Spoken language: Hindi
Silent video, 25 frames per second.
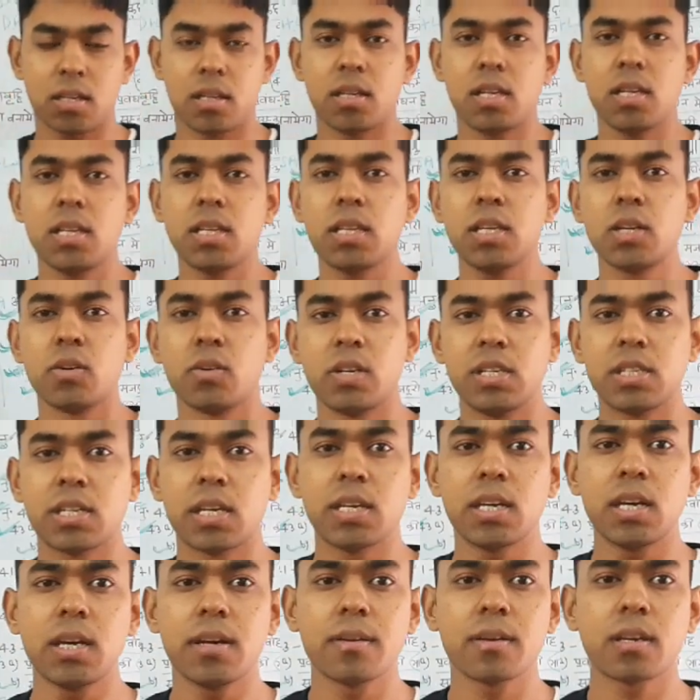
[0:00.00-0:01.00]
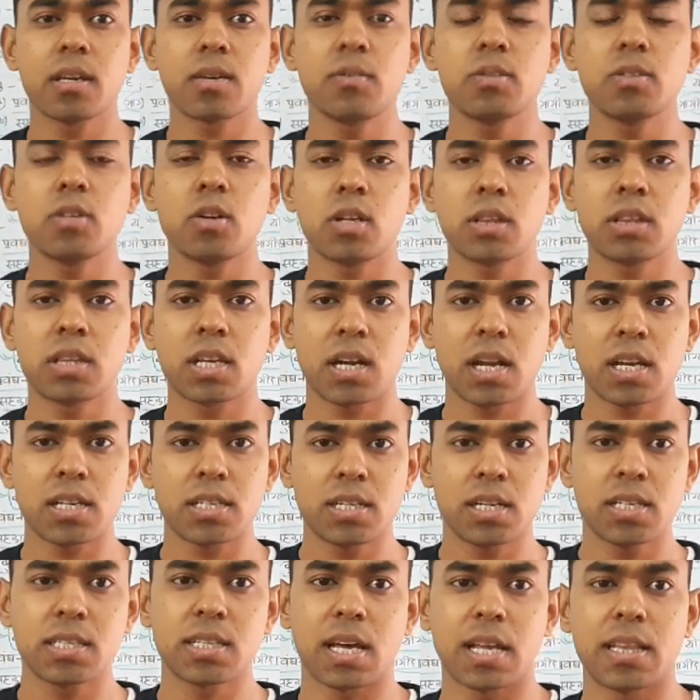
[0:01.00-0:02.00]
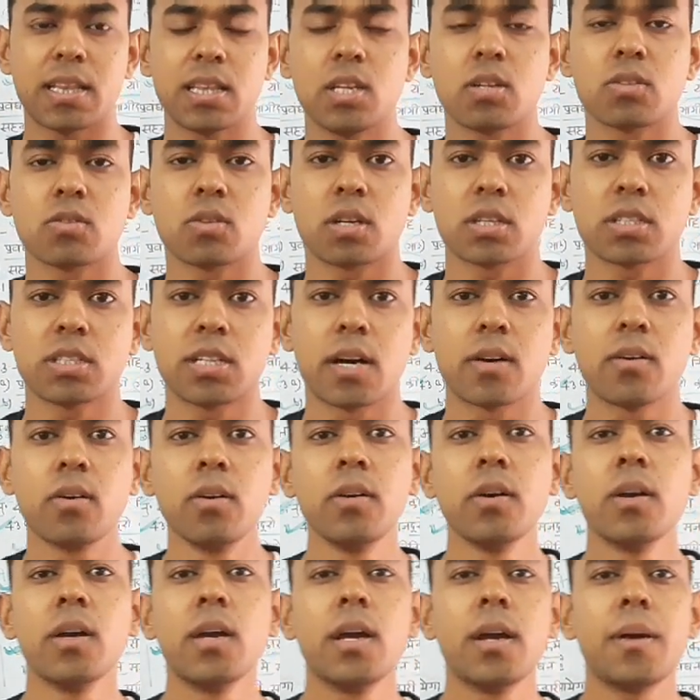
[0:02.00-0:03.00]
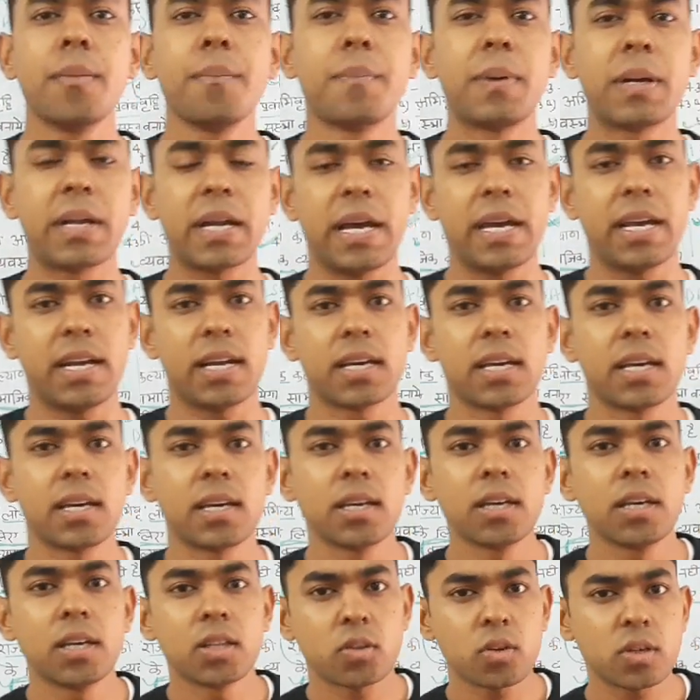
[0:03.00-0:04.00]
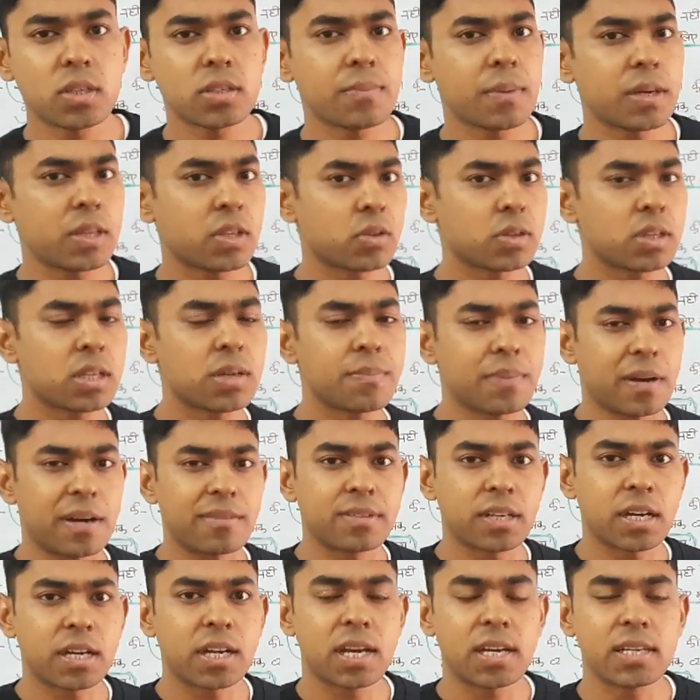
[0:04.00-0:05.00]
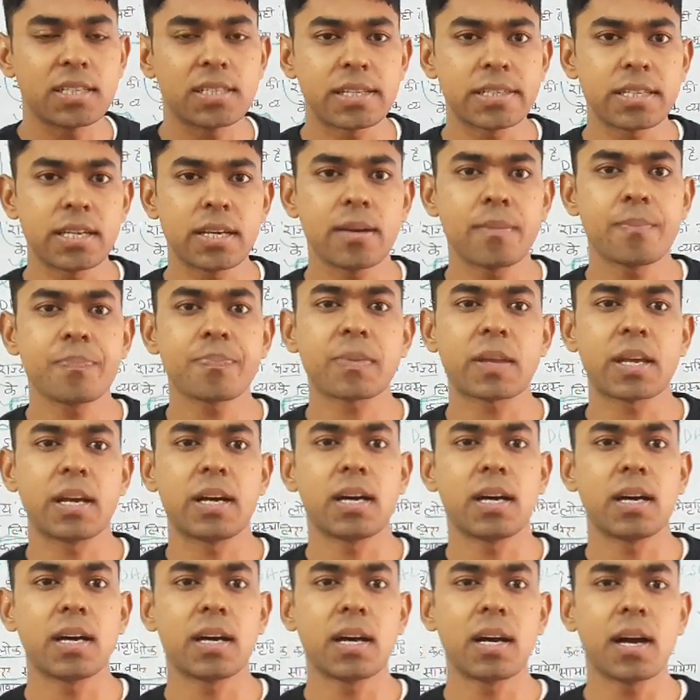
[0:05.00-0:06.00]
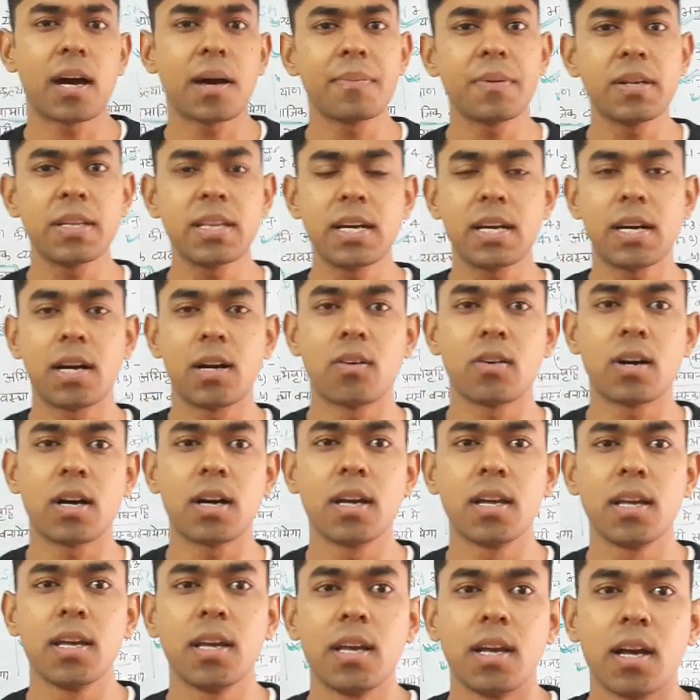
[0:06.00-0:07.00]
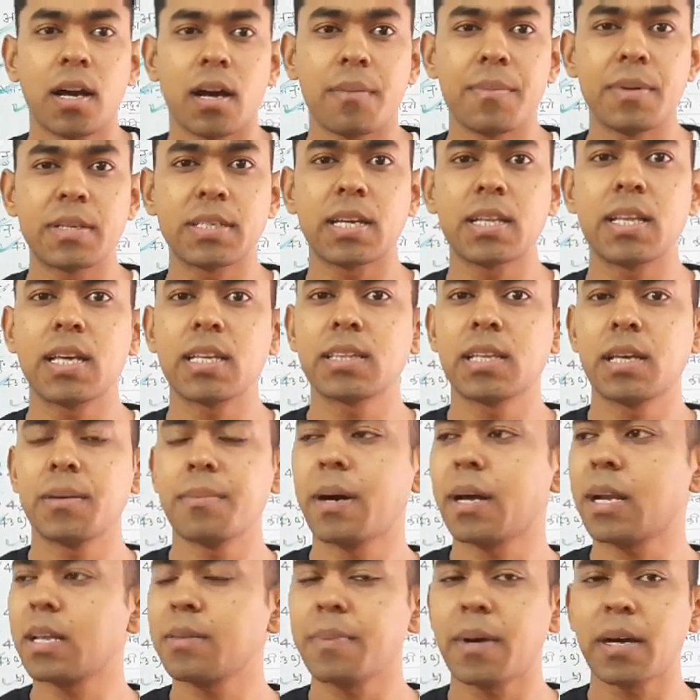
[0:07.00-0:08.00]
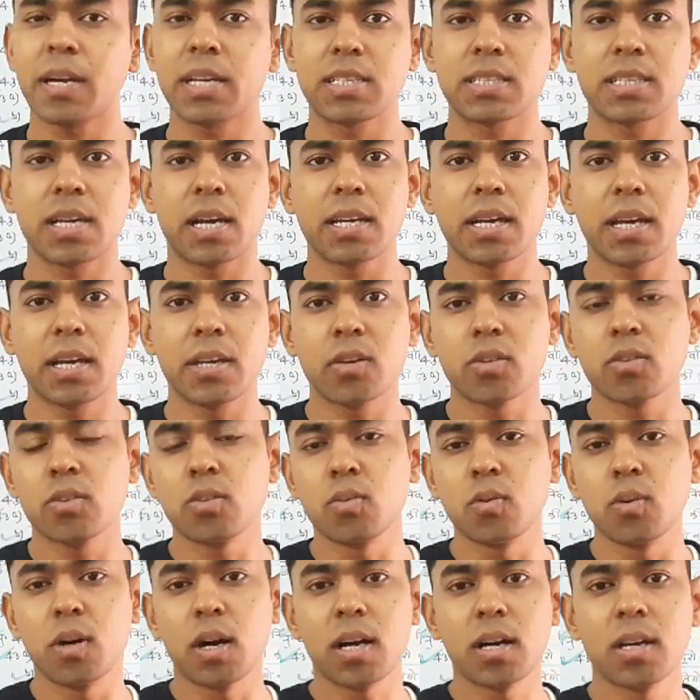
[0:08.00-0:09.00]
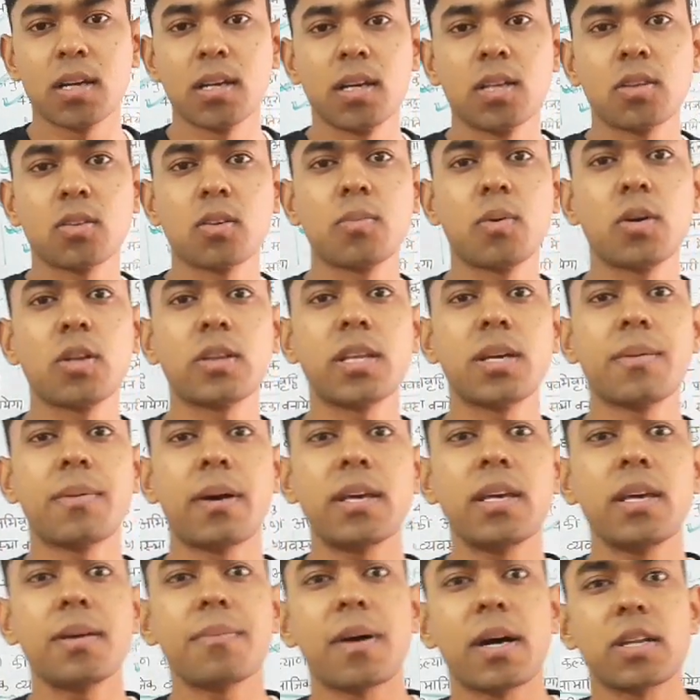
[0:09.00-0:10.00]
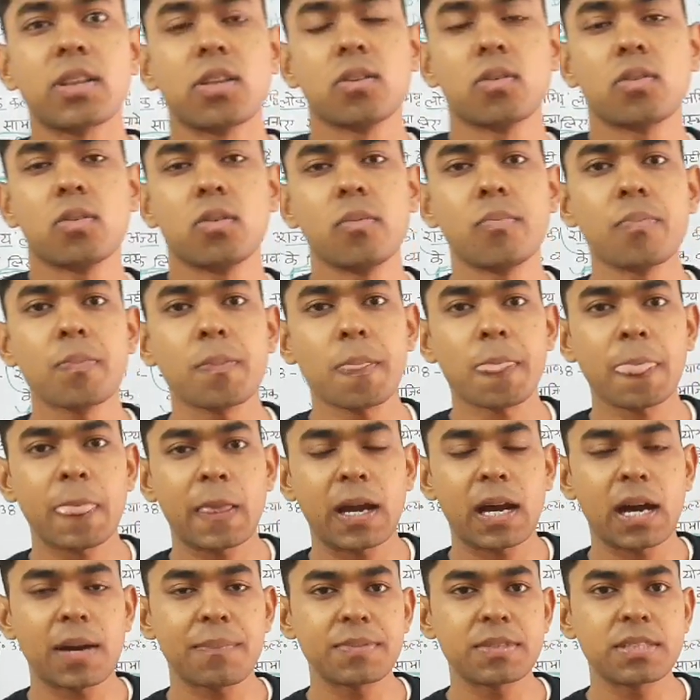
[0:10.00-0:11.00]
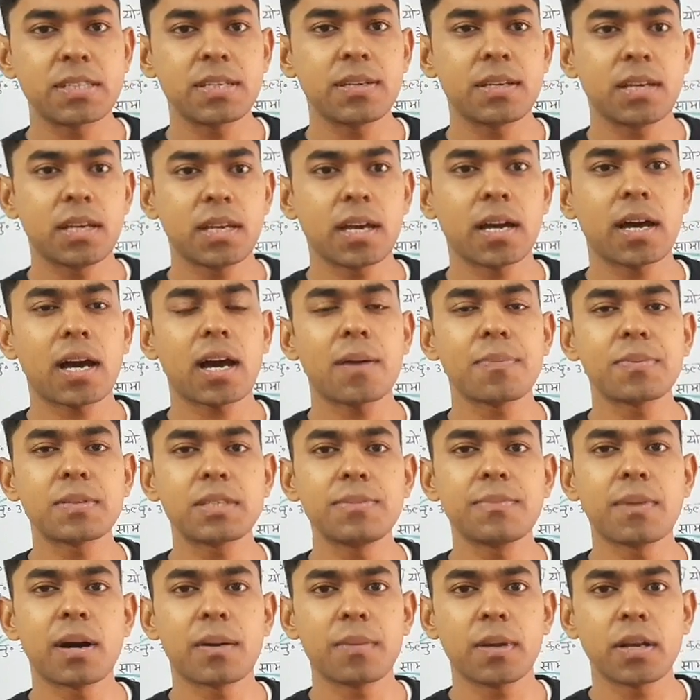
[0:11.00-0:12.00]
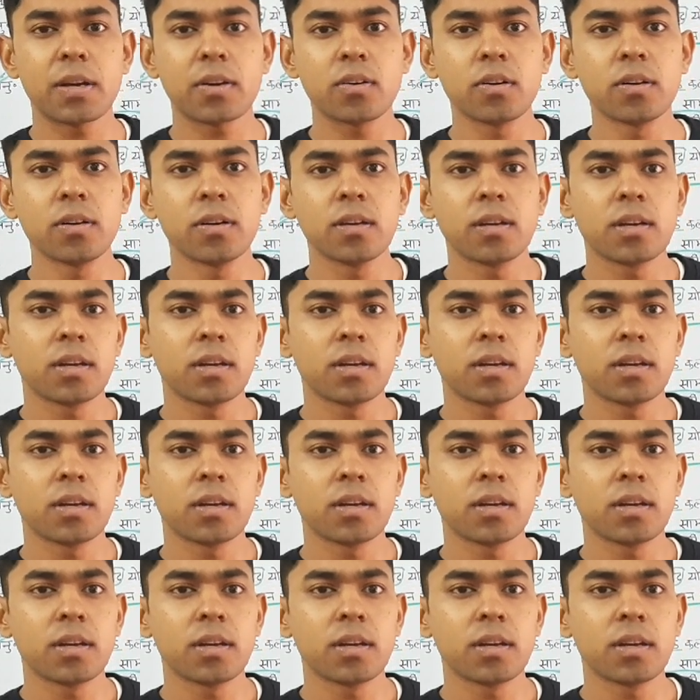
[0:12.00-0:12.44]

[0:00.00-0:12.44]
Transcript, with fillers: नीति होनी चाहिए कि वो जो अंतर्राष्ट्रीय शांति और सुरक्षा को बनाए रखे तो इसमें दो तीन प्रावधान हैं जैसे आपने देखा होगा हमेशा देखते हैं भारत पाकिस्तान का युद्ध हुआ तो बोलते हैं भाई ये बातों को आपसी ये आपसी मामले को